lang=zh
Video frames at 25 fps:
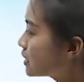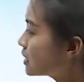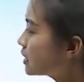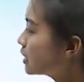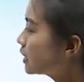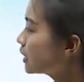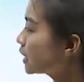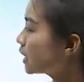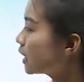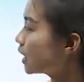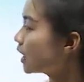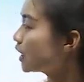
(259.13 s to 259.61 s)

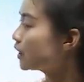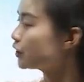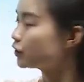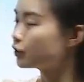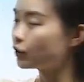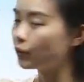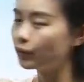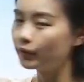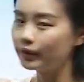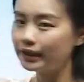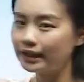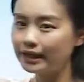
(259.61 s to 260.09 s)
这
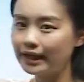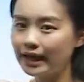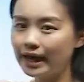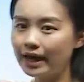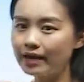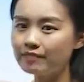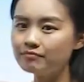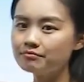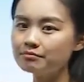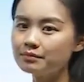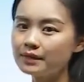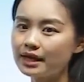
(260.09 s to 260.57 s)
里有
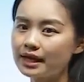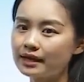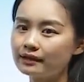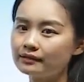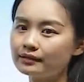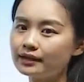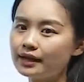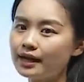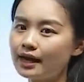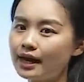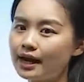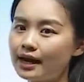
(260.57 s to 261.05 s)
连
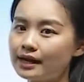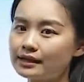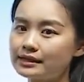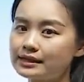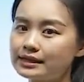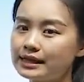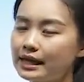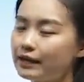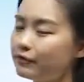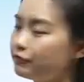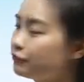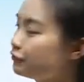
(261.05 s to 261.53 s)
绵
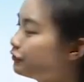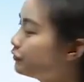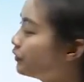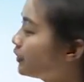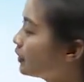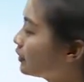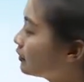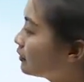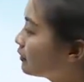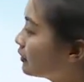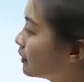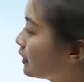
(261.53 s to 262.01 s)
的山
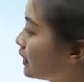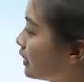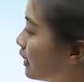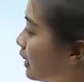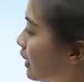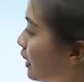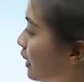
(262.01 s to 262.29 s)
峰。